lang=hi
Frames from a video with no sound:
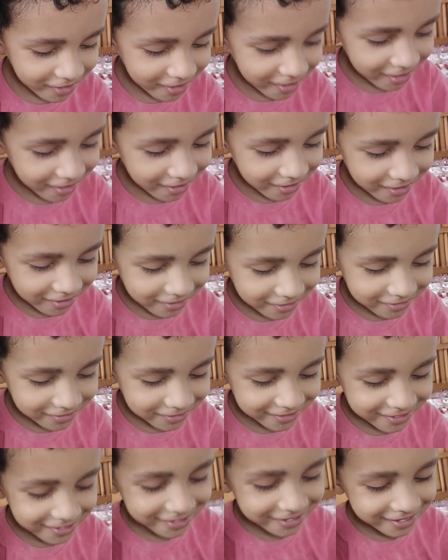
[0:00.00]
के लिए बोल
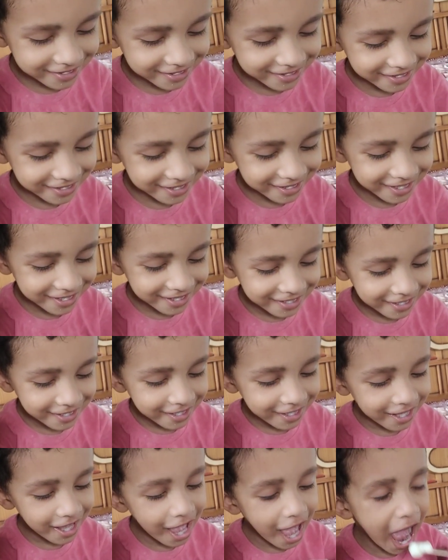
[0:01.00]
तैयार
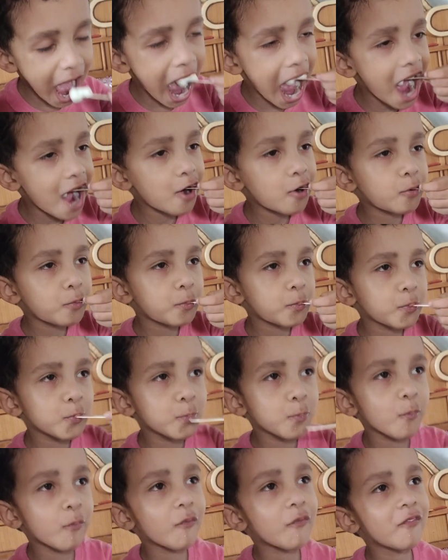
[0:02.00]
बैठा था
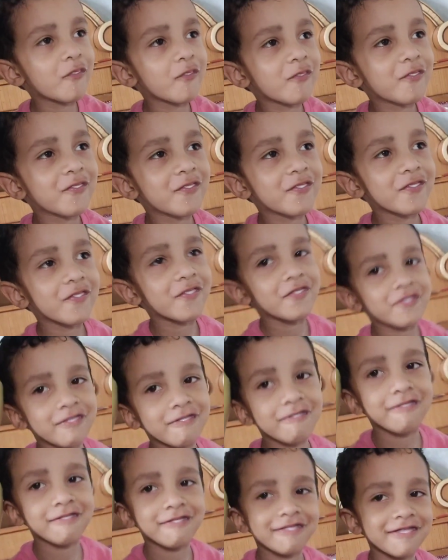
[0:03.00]
बोल दे
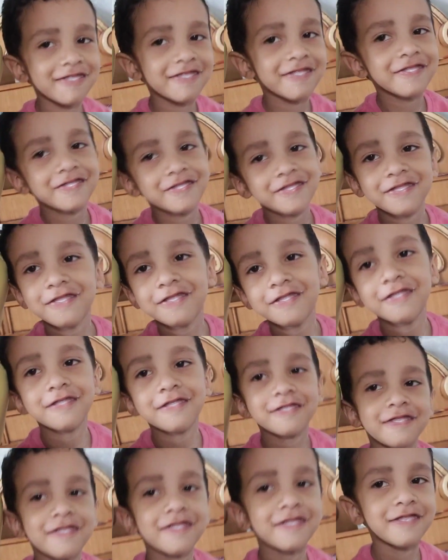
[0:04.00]

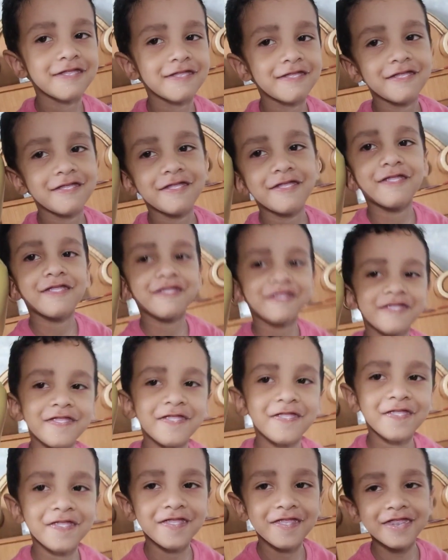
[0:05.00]
अरे यार बोल दे ना
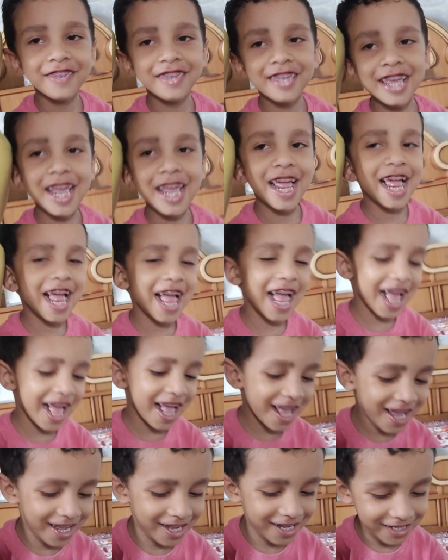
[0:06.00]
बोल
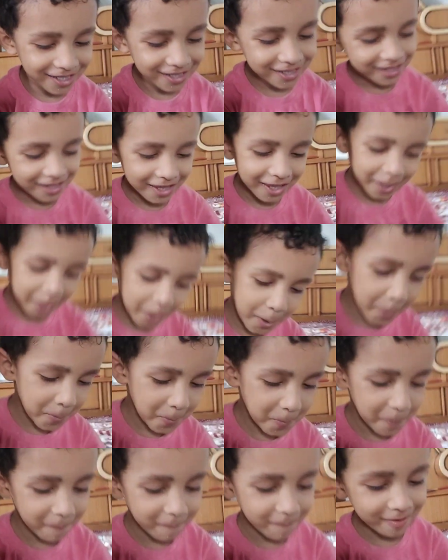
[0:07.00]
दे गाइज
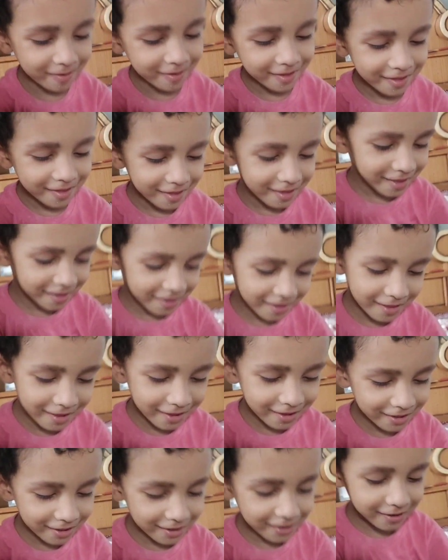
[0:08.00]
गाइज बैठ
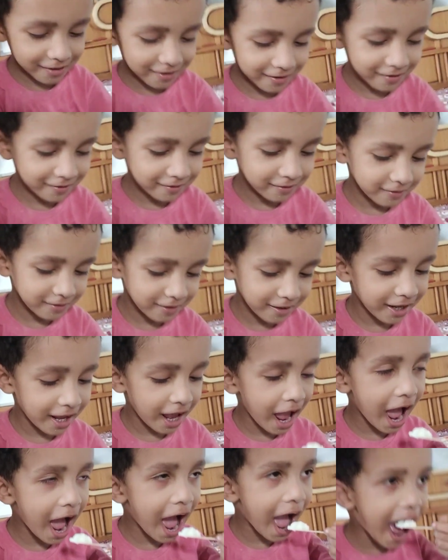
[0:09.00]
बोलो
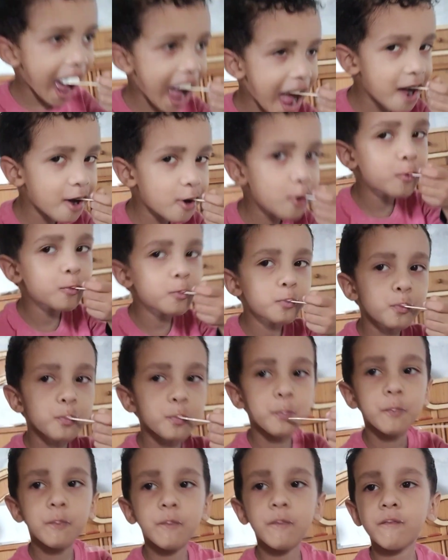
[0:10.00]
स्कूल
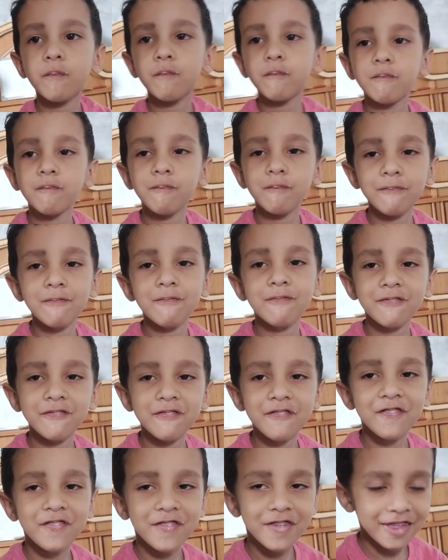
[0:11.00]
गया ना
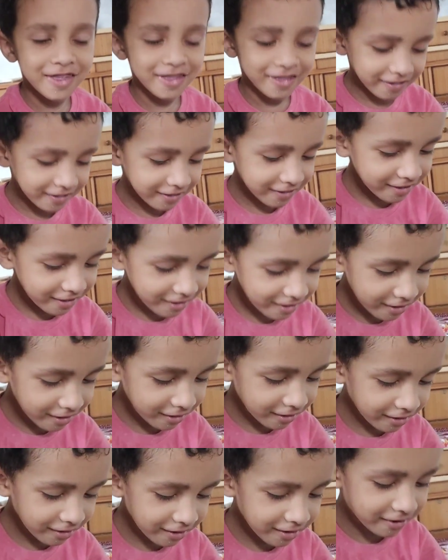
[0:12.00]
है अभी आया
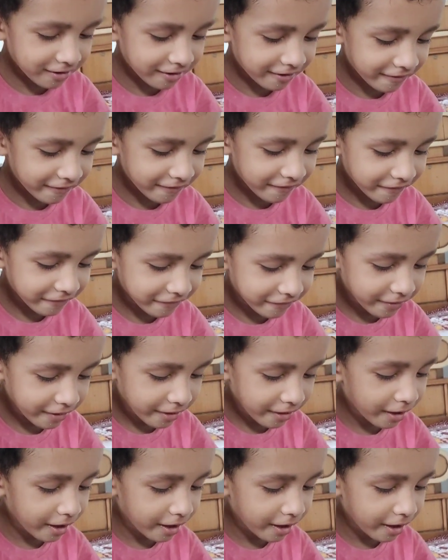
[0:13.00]
है